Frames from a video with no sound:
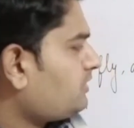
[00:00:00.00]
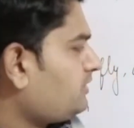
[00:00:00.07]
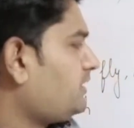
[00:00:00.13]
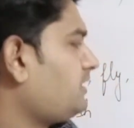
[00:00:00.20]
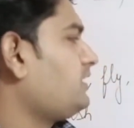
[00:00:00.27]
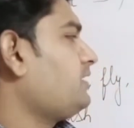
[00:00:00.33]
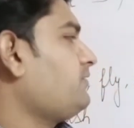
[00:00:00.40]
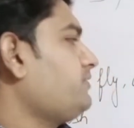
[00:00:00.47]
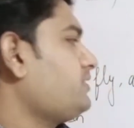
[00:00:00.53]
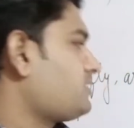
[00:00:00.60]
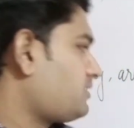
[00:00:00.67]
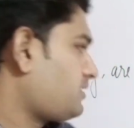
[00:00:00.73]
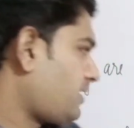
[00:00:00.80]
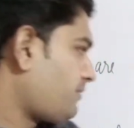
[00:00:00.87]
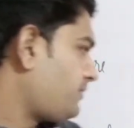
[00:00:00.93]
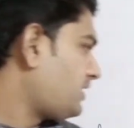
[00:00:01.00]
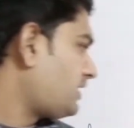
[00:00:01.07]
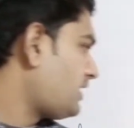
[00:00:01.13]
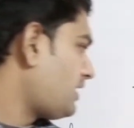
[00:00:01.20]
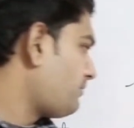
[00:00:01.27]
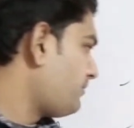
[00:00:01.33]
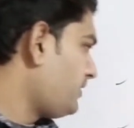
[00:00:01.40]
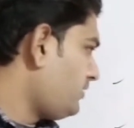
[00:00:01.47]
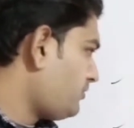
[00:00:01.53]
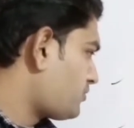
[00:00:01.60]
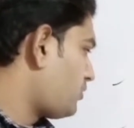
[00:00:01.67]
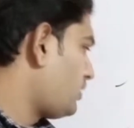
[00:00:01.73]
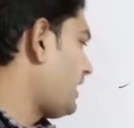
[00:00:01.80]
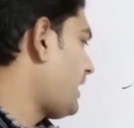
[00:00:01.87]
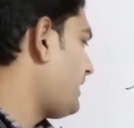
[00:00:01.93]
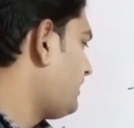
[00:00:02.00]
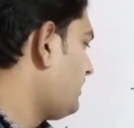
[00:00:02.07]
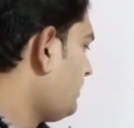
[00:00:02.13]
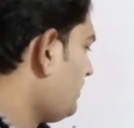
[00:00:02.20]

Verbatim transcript: देन आप इस अपने काम में उसको लाएँ